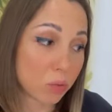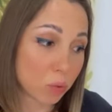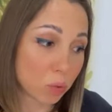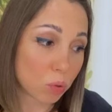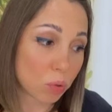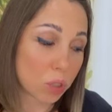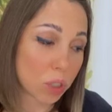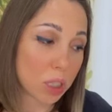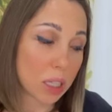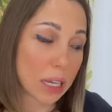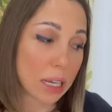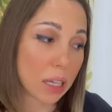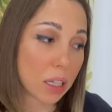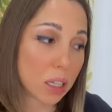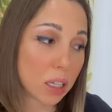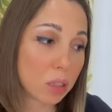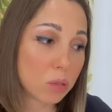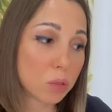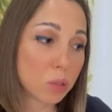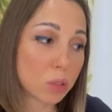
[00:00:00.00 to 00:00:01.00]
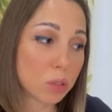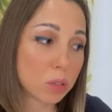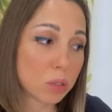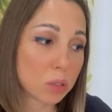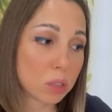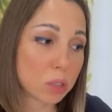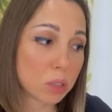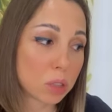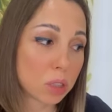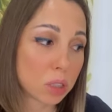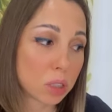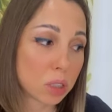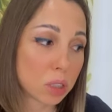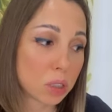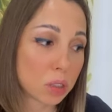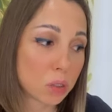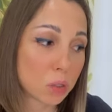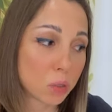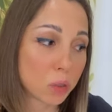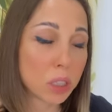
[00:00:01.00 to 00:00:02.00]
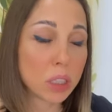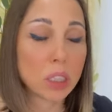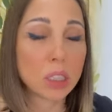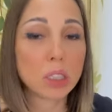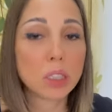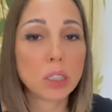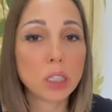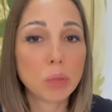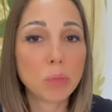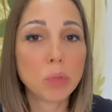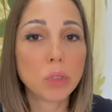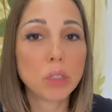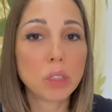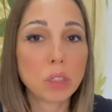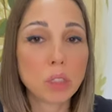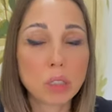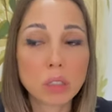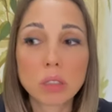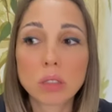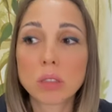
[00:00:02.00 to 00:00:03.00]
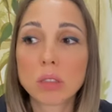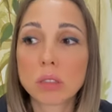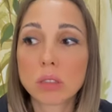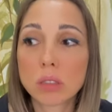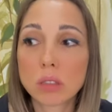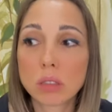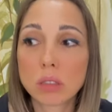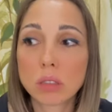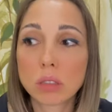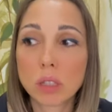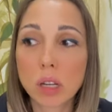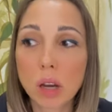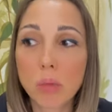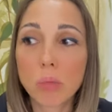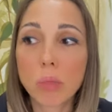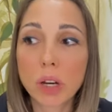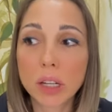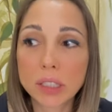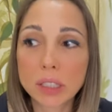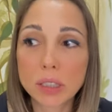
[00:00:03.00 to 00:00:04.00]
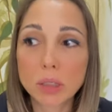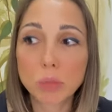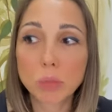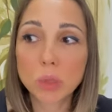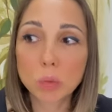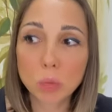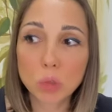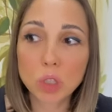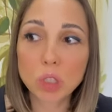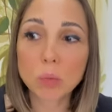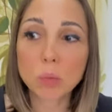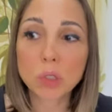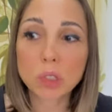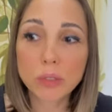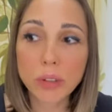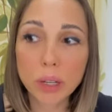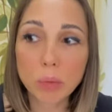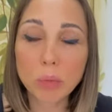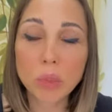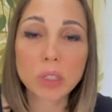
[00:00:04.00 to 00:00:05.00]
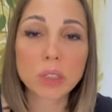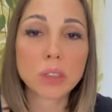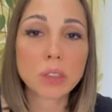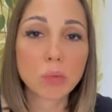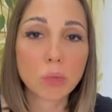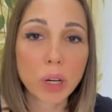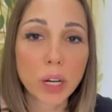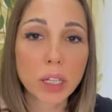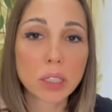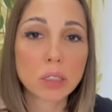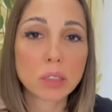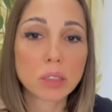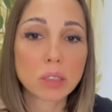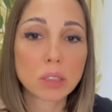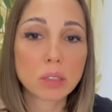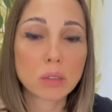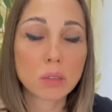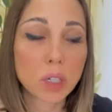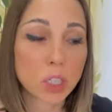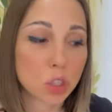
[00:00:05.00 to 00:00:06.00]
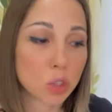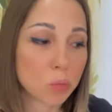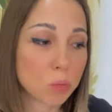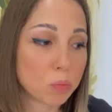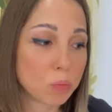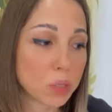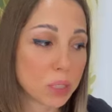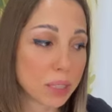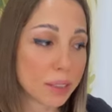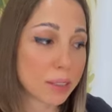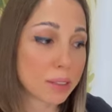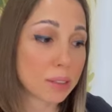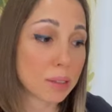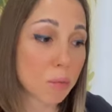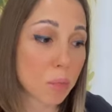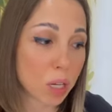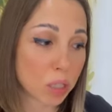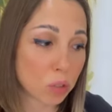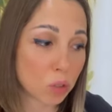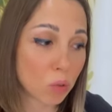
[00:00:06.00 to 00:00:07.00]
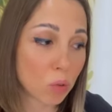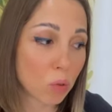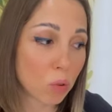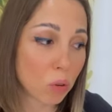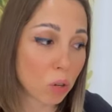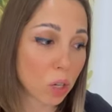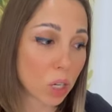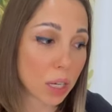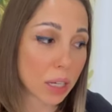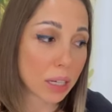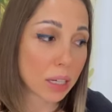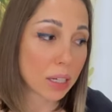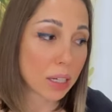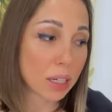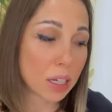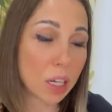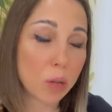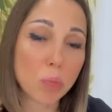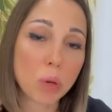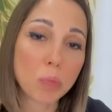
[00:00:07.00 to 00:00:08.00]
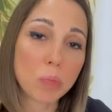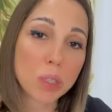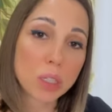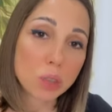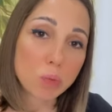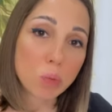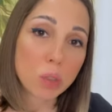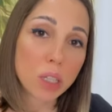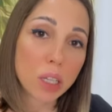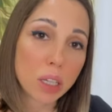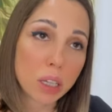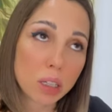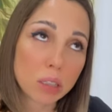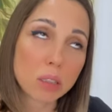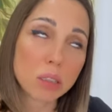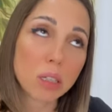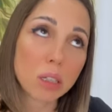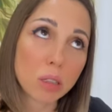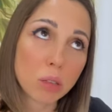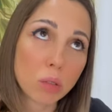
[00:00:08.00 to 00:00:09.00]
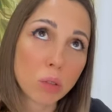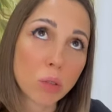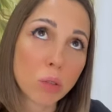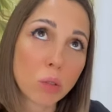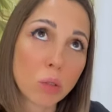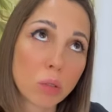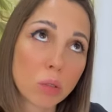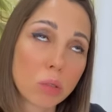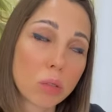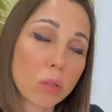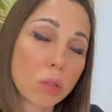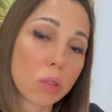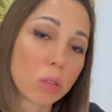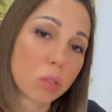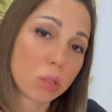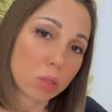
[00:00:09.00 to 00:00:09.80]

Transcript: Вот. И вот э, в этой степени копать. Мы можем с вами разобрать вашу психосоматику, либо письменно я делаю